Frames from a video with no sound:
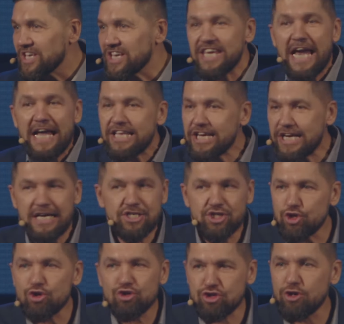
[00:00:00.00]
Я не
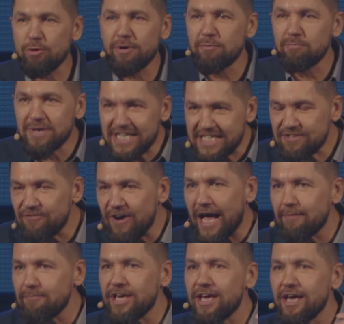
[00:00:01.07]
хочу, чтобы мы с
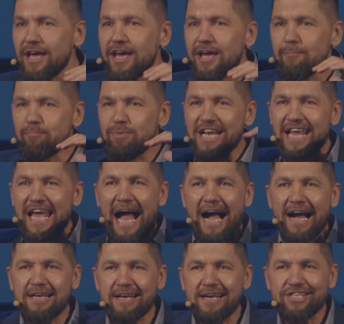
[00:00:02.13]
вами были
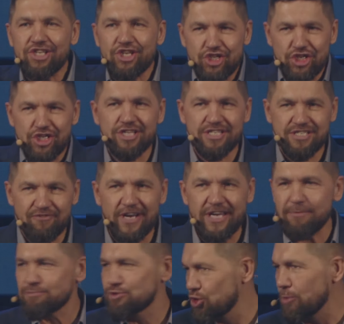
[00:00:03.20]
ограничены
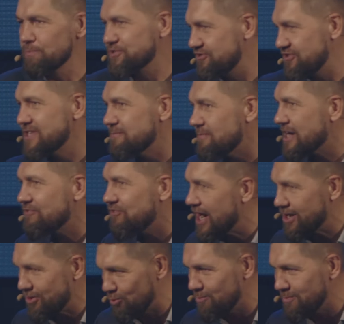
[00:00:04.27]
своим собственным
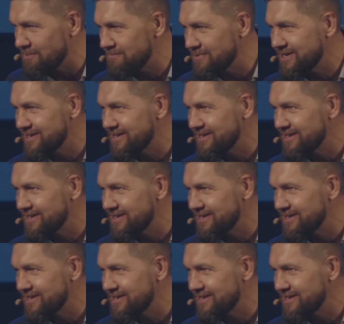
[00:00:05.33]
аквариумом